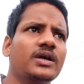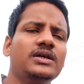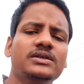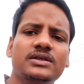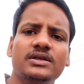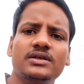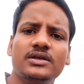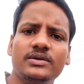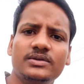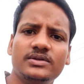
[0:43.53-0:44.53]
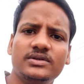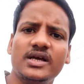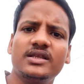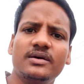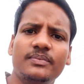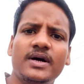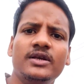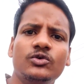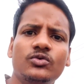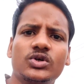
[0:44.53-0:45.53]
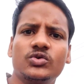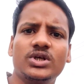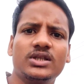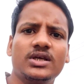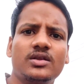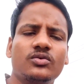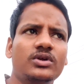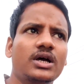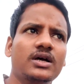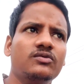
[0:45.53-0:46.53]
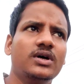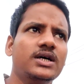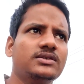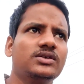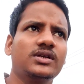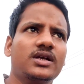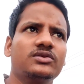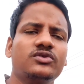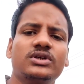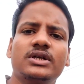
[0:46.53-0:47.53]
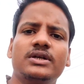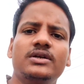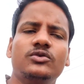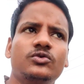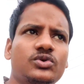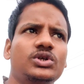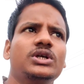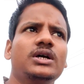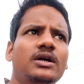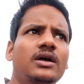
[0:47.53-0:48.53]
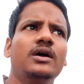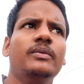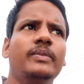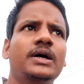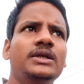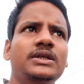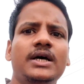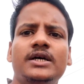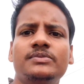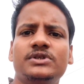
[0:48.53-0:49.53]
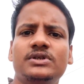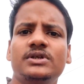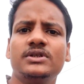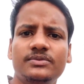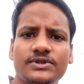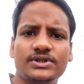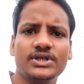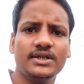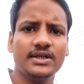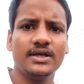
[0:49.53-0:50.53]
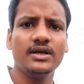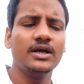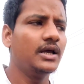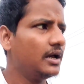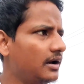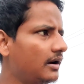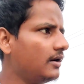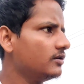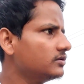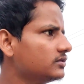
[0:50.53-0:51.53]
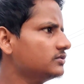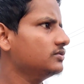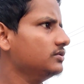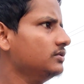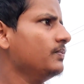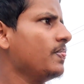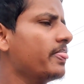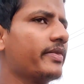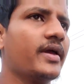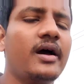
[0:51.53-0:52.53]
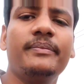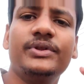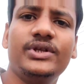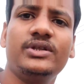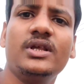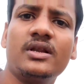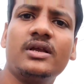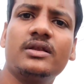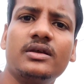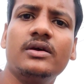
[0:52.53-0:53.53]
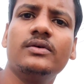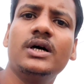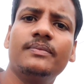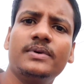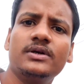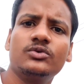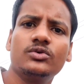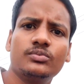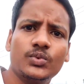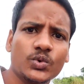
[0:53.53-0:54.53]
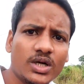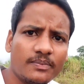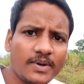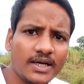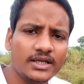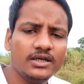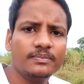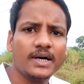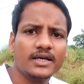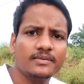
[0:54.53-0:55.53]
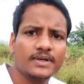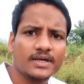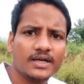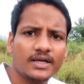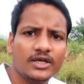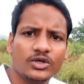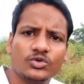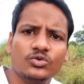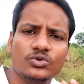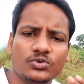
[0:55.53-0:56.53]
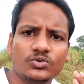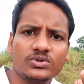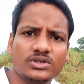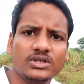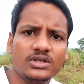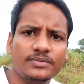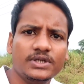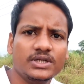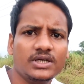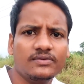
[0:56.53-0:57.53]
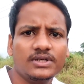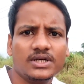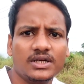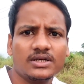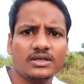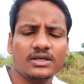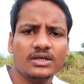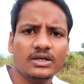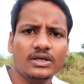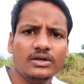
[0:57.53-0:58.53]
कहीं से ज़्यादा पानी ओवर हो जाता है तो यहाँ वहाँ से ट्रांसफ़र करके दूसरे का पानी नहर में से नदी में से जाता है और दोस्तों जहाँ पे तीतर रहती है वहाँ पे तो पूरा पानी ही पानी भरा है तो उसकी भी यही वजह है कि